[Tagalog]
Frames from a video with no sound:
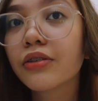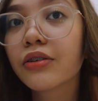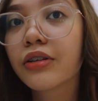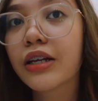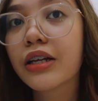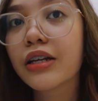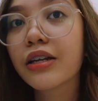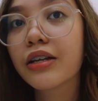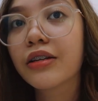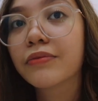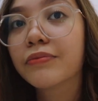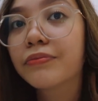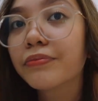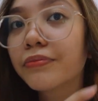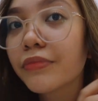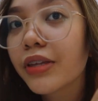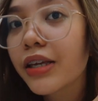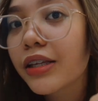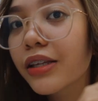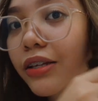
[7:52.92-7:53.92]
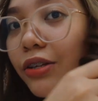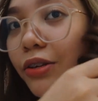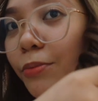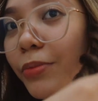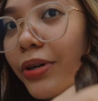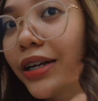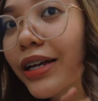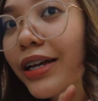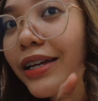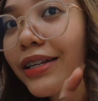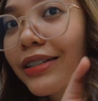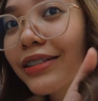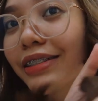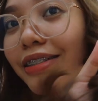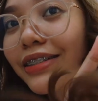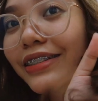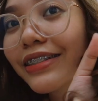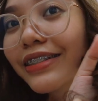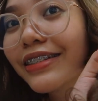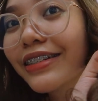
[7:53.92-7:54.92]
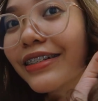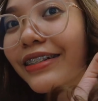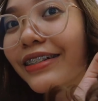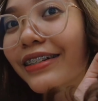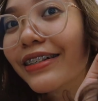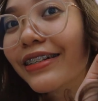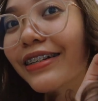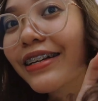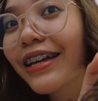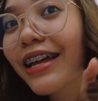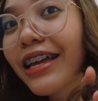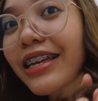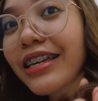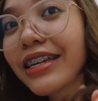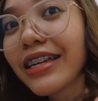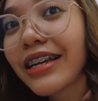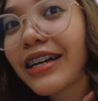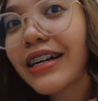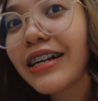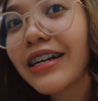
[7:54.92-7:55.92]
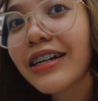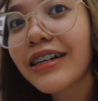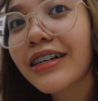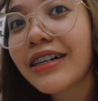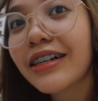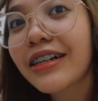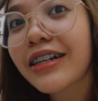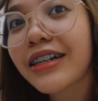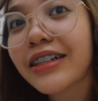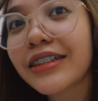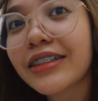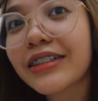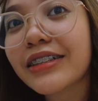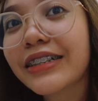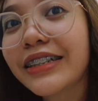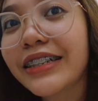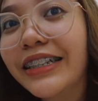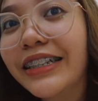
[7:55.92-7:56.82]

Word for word: Ganyan. Kita nyo pa, guys. Ayan.